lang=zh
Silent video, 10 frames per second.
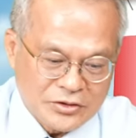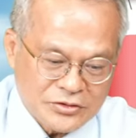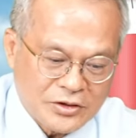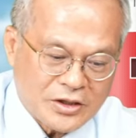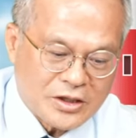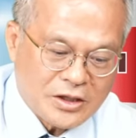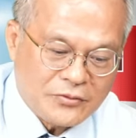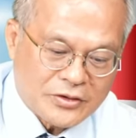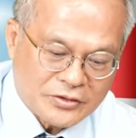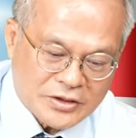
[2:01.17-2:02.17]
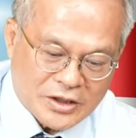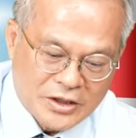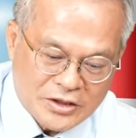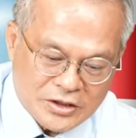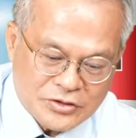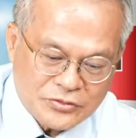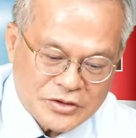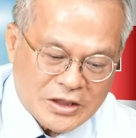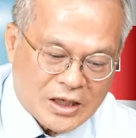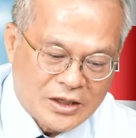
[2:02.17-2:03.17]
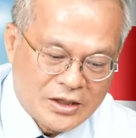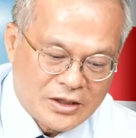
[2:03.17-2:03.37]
所以各位投资人，你注意一下